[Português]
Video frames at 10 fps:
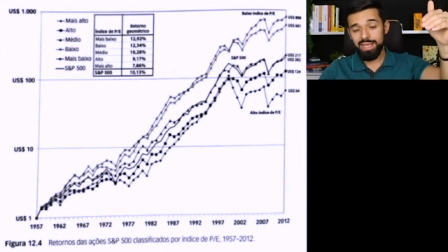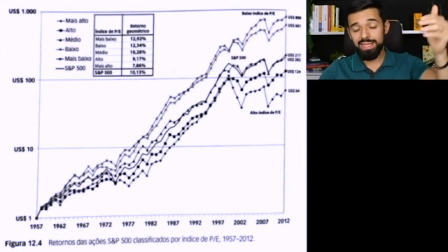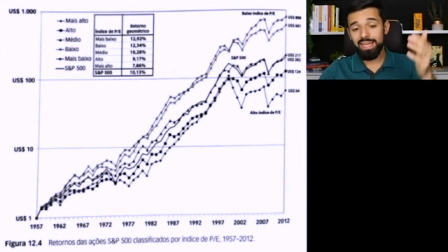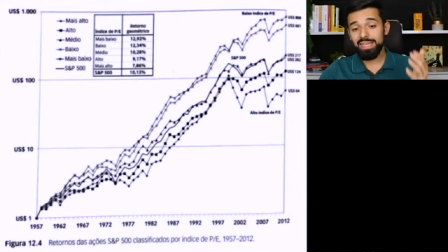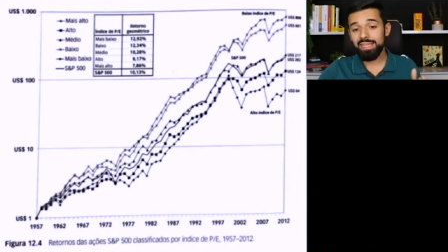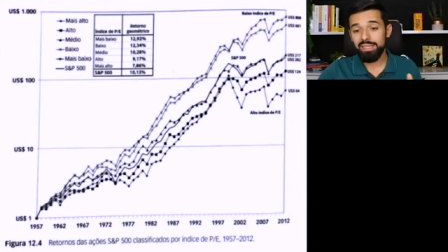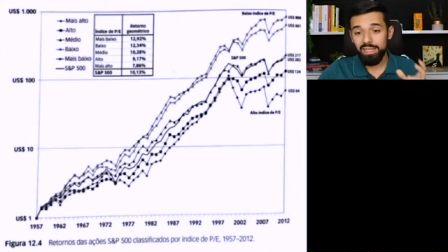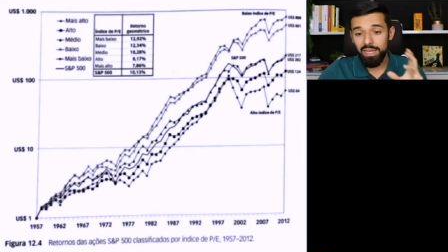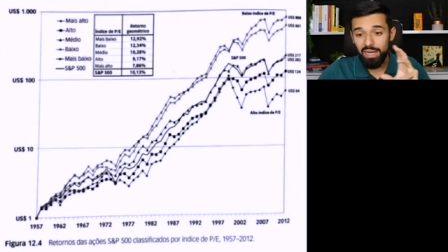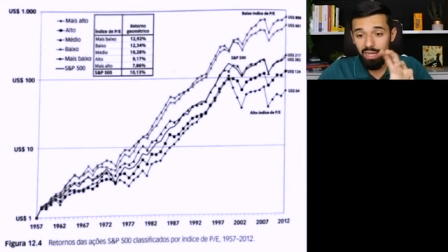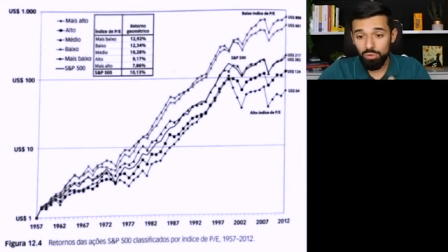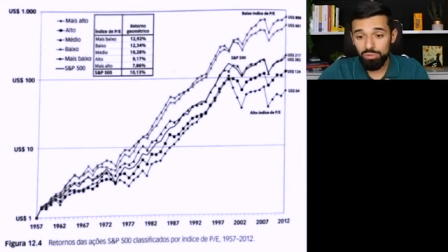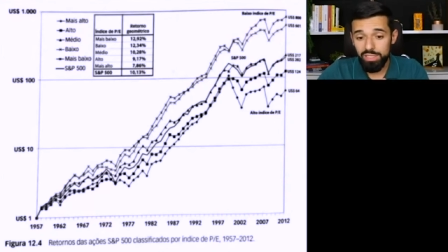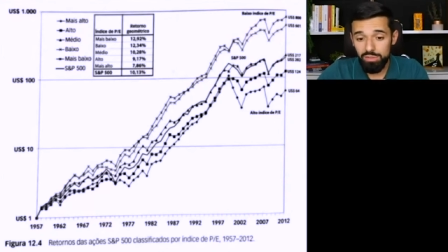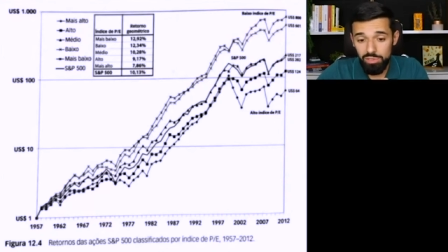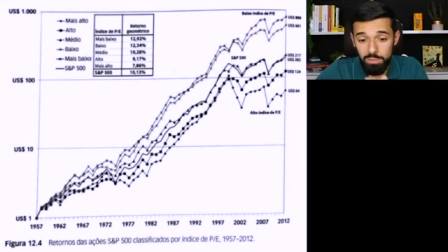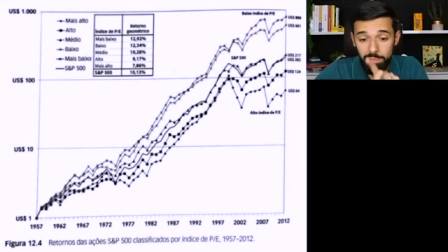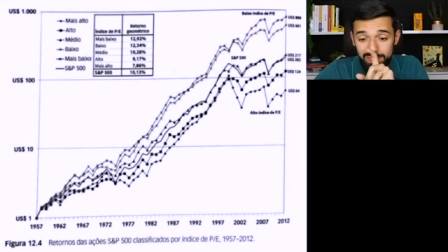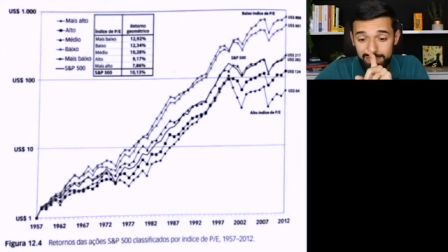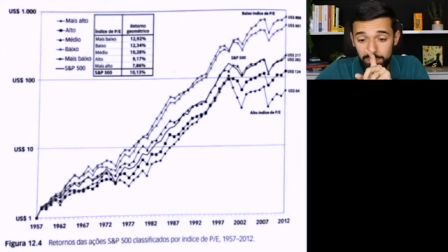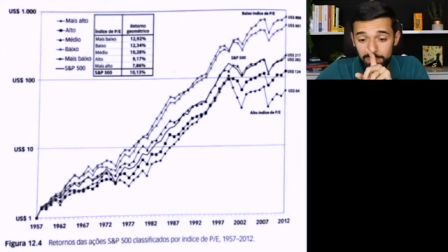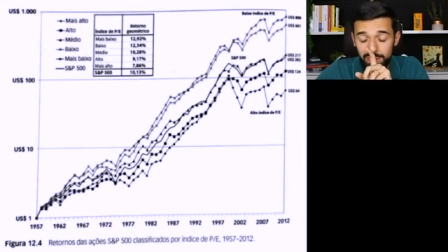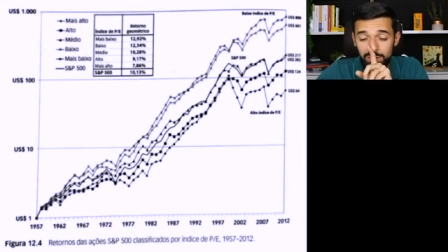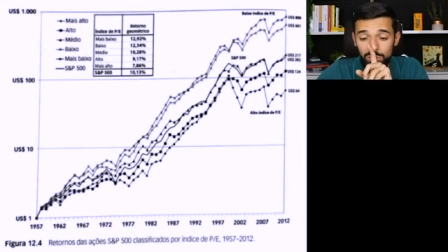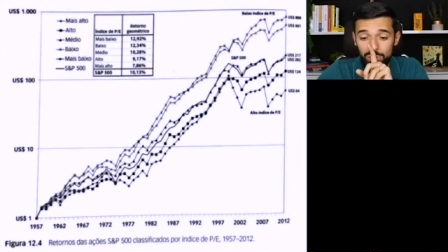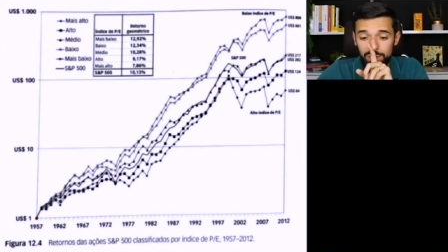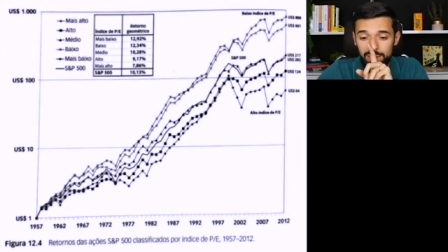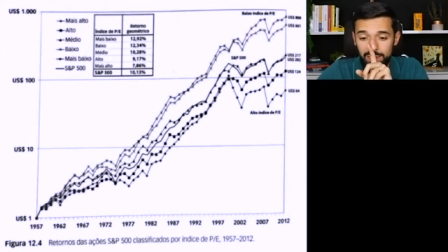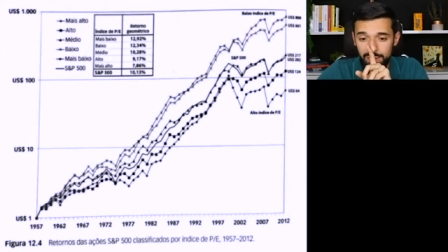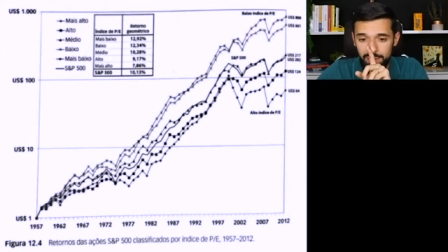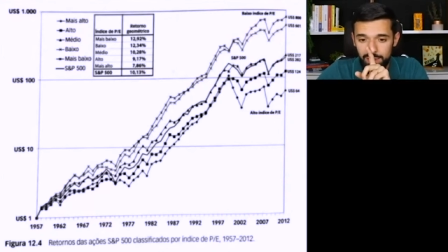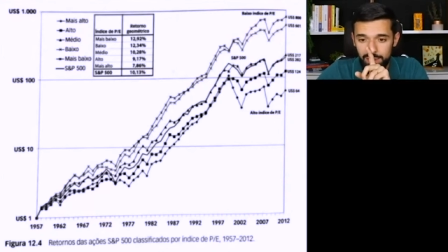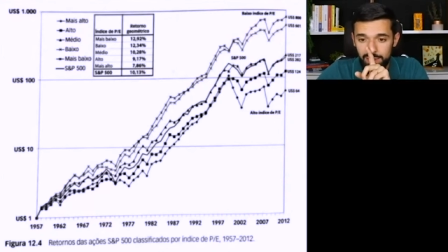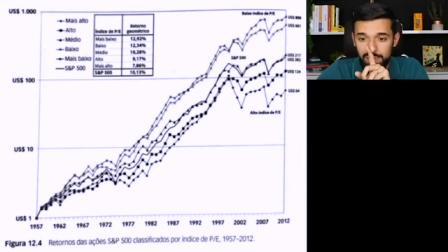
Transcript: E aí conseguiu se perceber o que